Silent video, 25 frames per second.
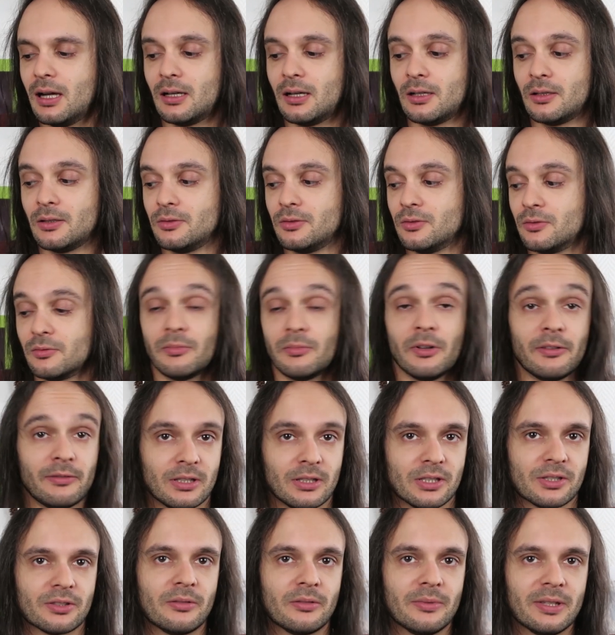Euh, donc bah,
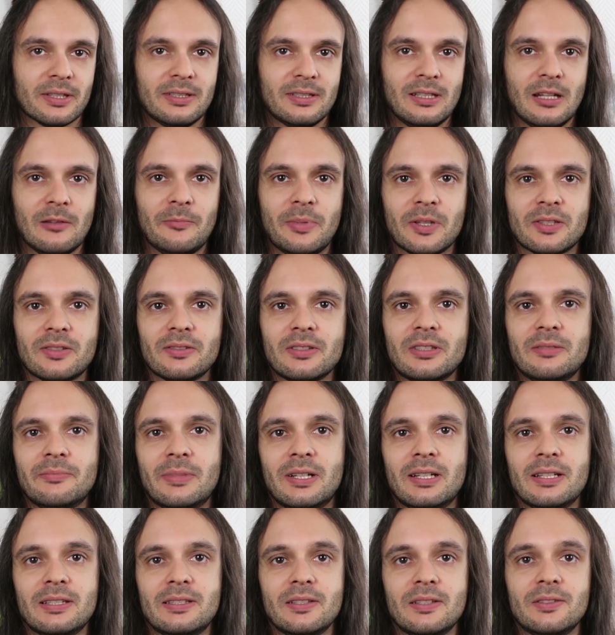voilà, je remercie la personne qui
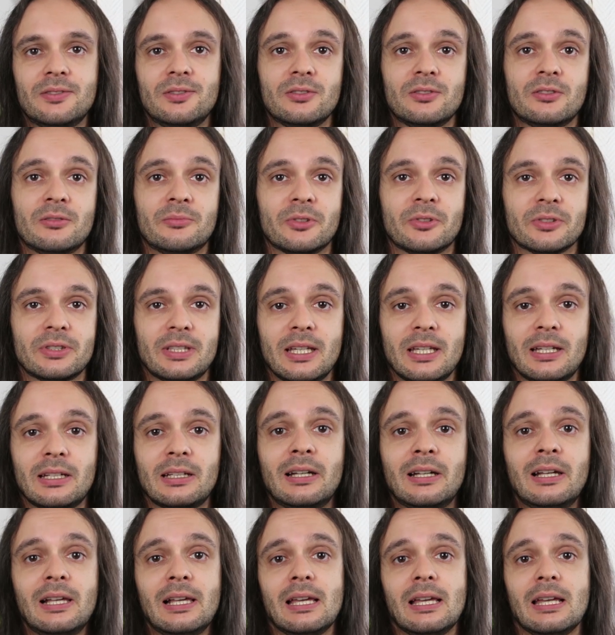m'a laissé ce
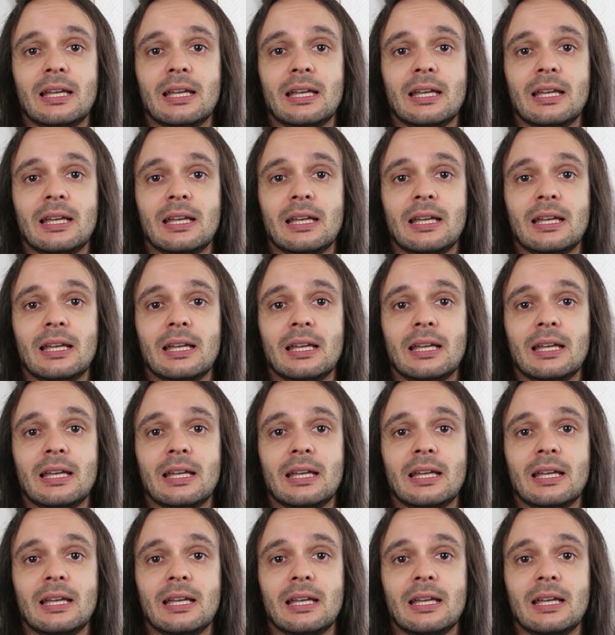commentaire.